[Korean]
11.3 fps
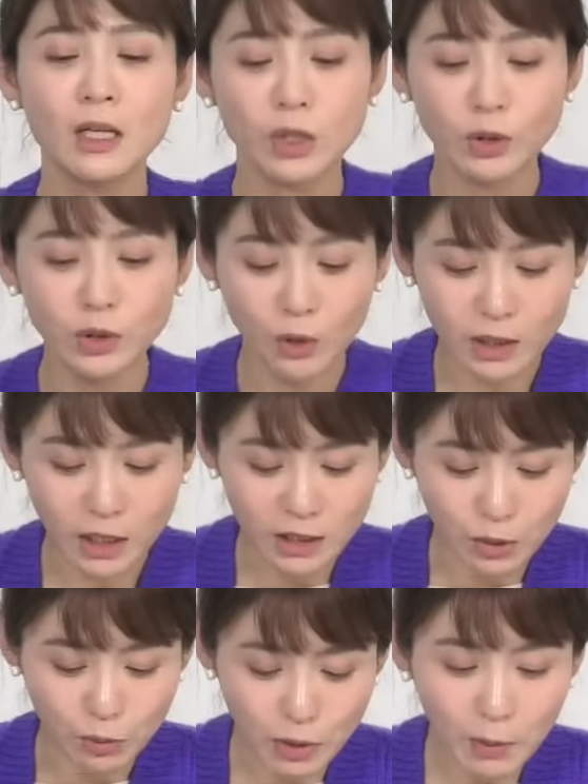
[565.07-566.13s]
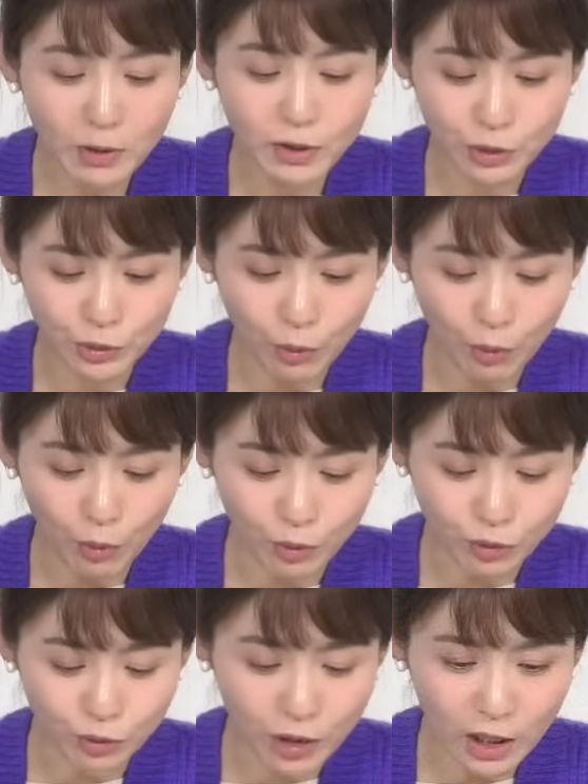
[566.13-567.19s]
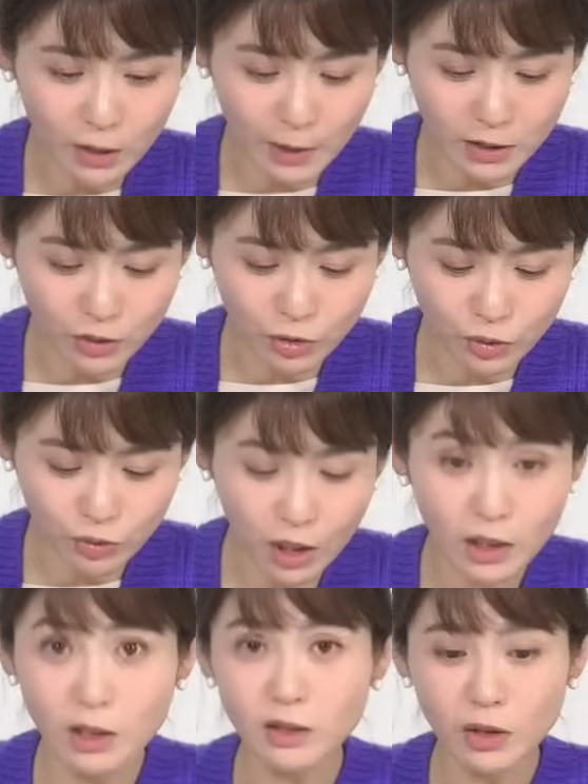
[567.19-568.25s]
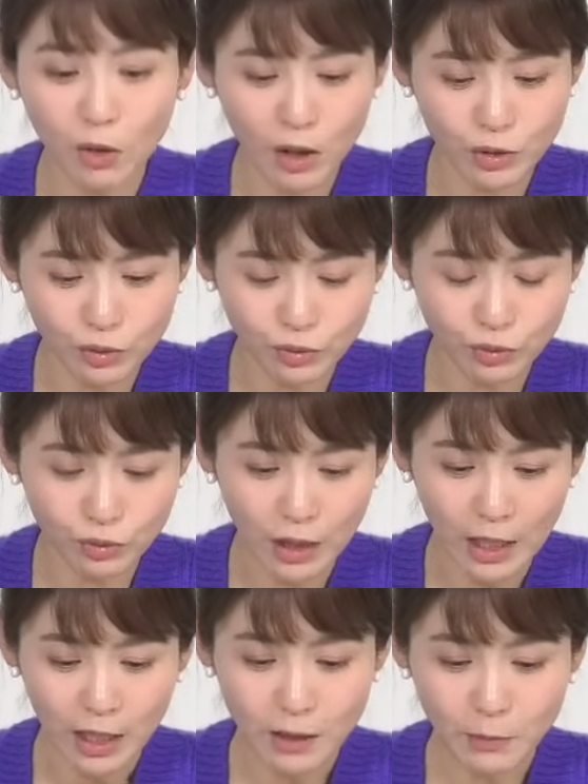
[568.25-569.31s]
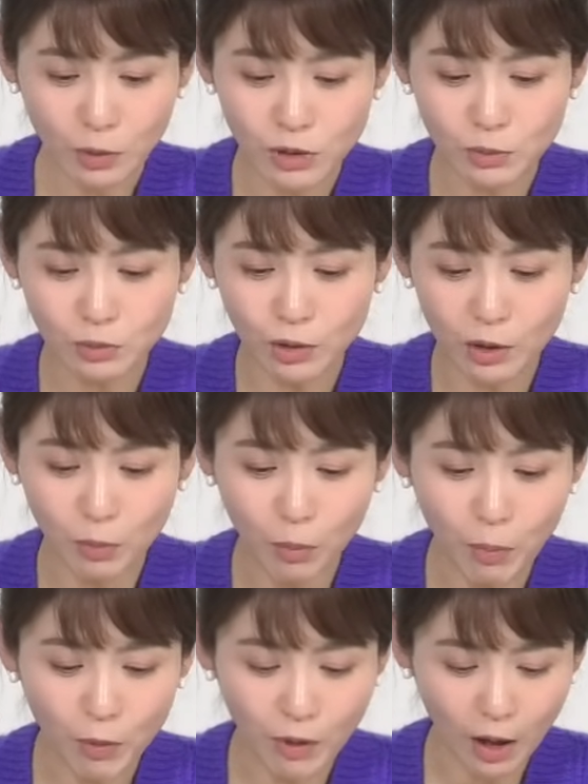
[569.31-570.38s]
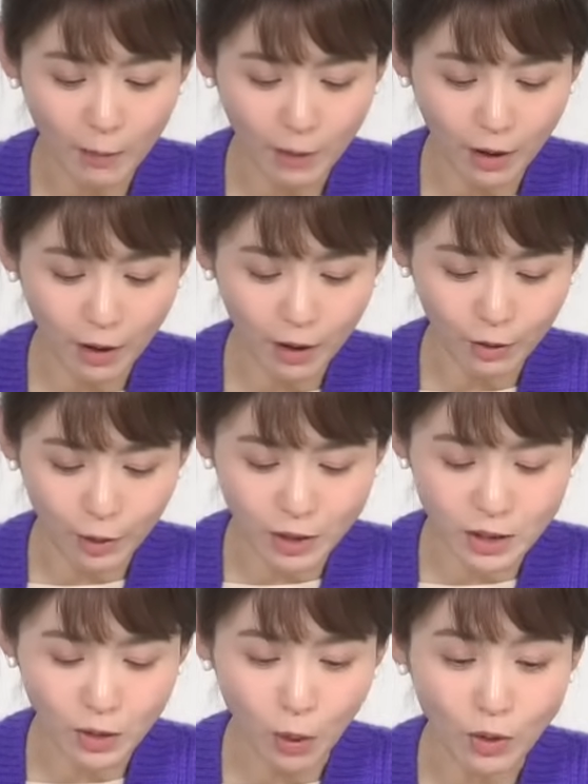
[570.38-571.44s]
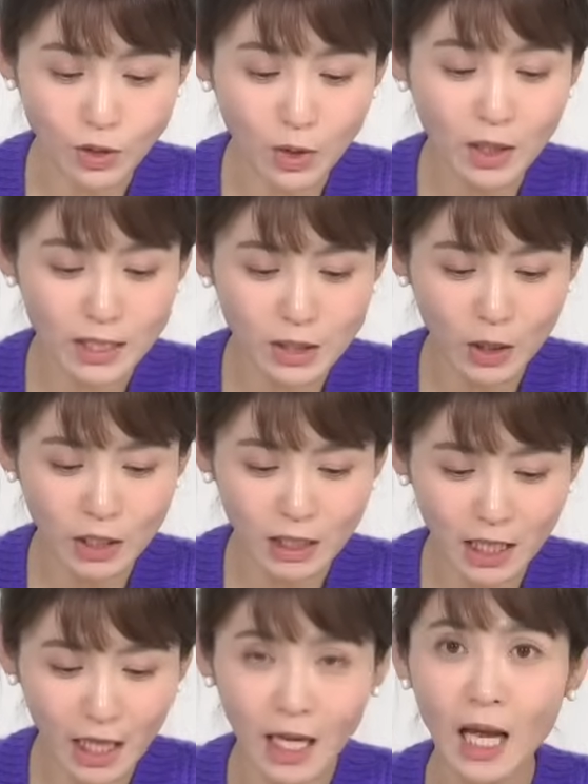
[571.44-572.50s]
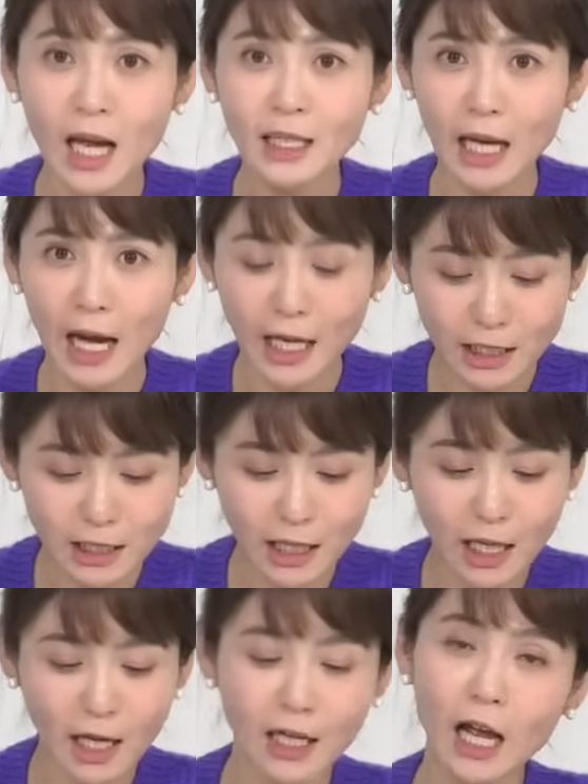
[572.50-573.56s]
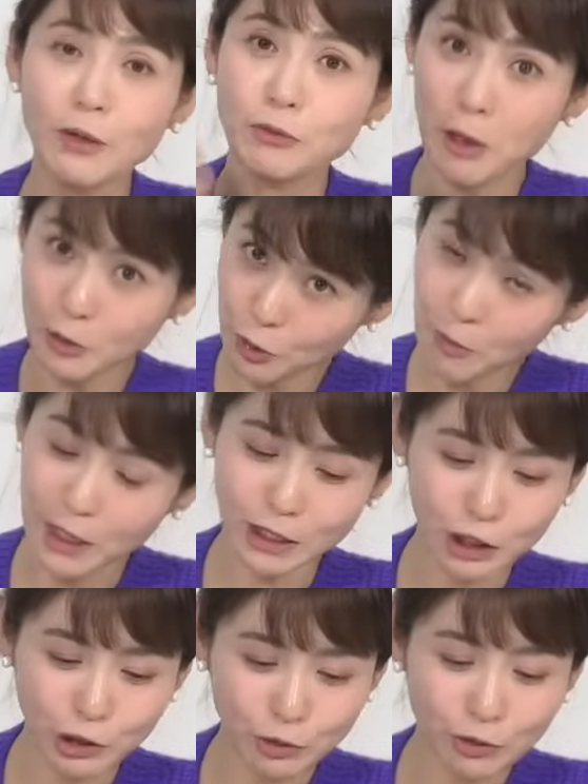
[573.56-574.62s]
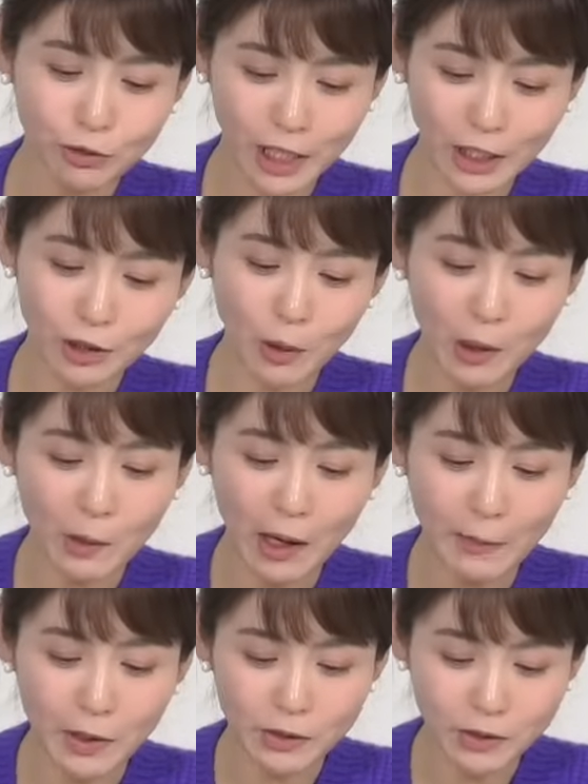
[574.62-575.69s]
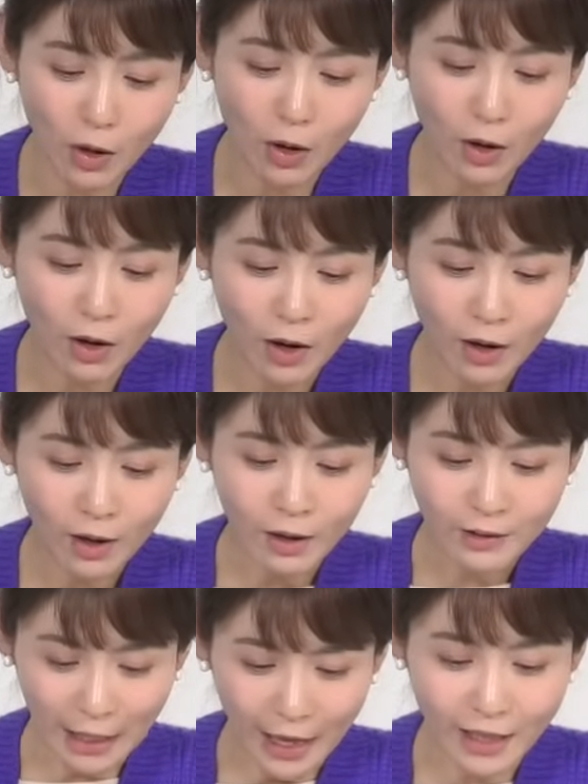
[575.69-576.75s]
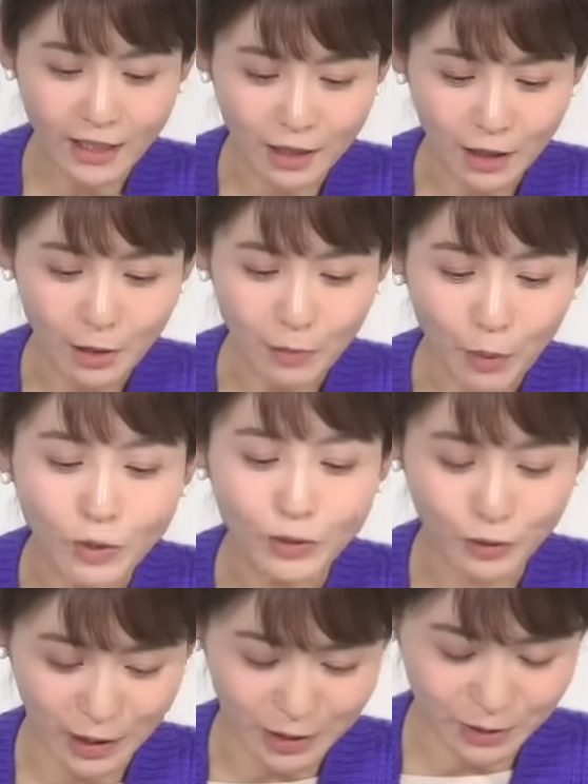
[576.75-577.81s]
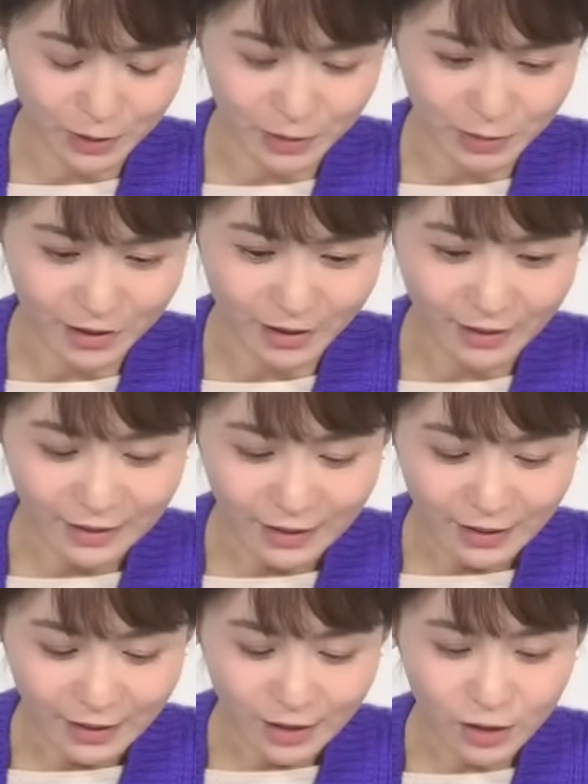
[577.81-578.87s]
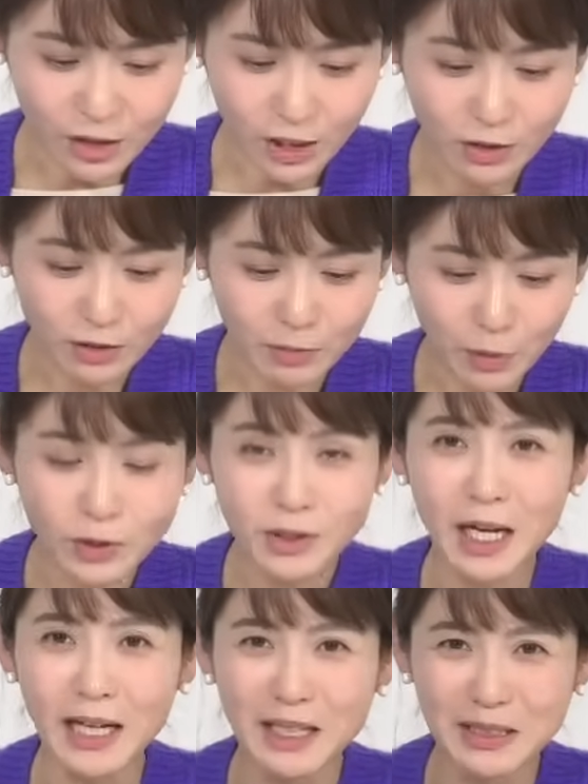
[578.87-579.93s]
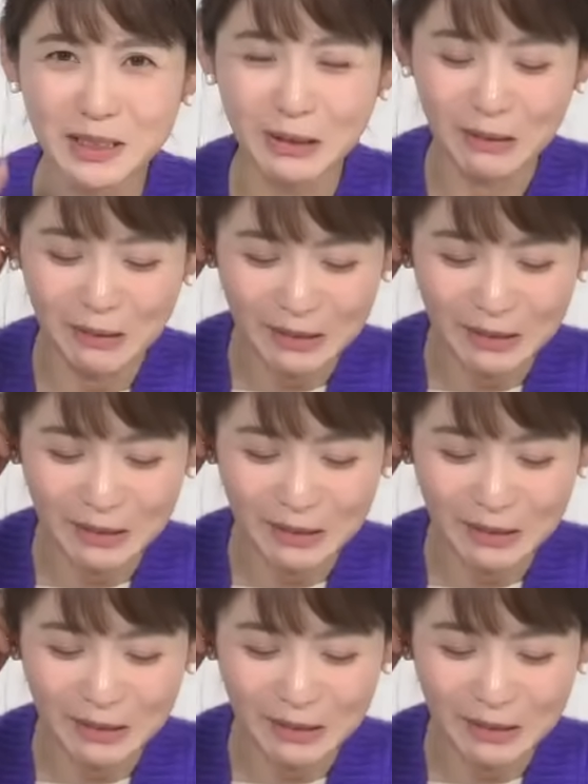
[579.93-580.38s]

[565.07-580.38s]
저는 어제 이제 위버스로 중계를 봤었는데 중간에 끊겨가지고 임영웅 씨 무대를 못 볼까봐 굉장히 걱정을 했었는데 다행히 제가 라이브 방송 마치고 라디오 하러 가면서 다행히 볼 수가 있었습니다. 그래서 저는 버스 안에서